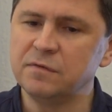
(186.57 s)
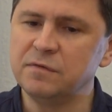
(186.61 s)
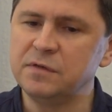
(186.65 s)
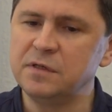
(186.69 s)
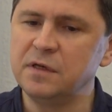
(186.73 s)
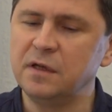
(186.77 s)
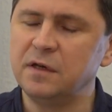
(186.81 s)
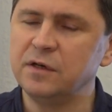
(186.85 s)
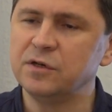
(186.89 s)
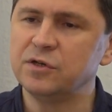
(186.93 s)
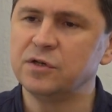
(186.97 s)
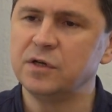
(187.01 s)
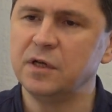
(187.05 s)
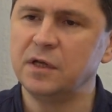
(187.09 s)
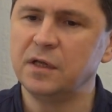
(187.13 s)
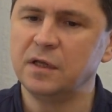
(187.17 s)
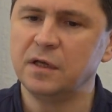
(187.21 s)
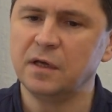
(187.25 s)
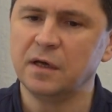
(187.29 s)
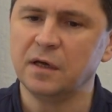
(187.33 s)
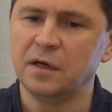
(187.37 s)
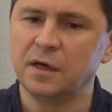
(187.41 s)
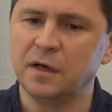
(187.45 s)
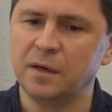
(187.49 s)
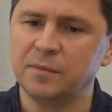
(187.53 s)
все
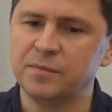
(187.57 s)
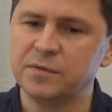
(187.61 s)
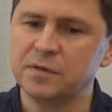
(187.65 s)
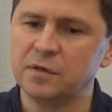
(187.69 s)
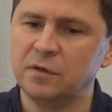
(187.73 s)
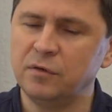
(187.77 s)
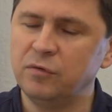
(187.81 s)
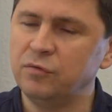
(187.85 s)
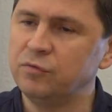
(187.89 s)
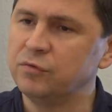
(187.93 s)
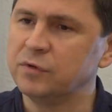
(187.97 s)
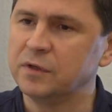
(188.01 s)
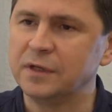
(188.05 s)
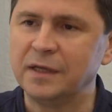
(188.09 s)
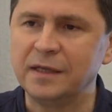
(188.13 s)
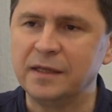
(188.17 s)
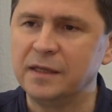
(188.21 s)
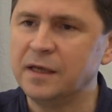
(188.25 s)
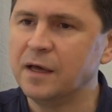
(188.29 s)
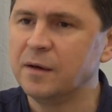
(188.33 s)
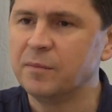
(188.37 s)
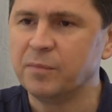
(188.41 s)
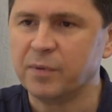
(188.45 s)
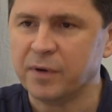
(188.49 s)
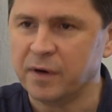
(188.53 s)
решения абсолютно
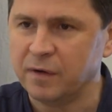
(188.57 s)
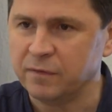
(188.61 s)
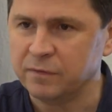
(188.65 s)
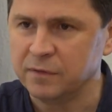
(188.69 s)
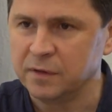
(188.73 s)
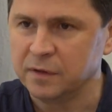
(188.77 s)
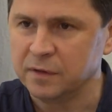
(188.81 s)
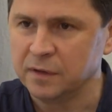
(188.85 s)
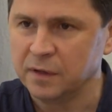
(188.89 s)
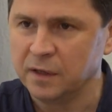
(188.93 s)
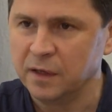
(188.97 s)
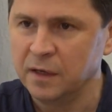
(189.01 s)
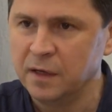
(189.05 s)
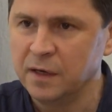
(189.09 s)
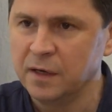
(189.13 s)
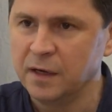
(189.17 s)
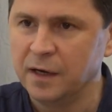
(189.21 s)
неоправданы.